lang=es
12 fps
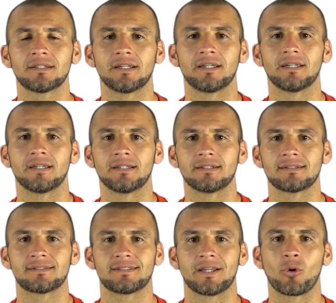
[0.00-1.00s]
que
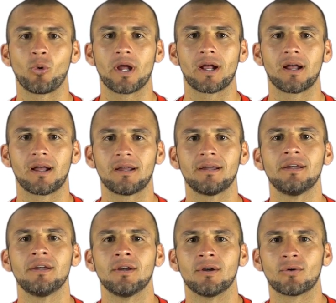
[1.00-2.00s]
se juega
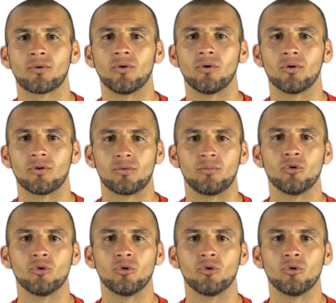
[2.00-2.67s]
con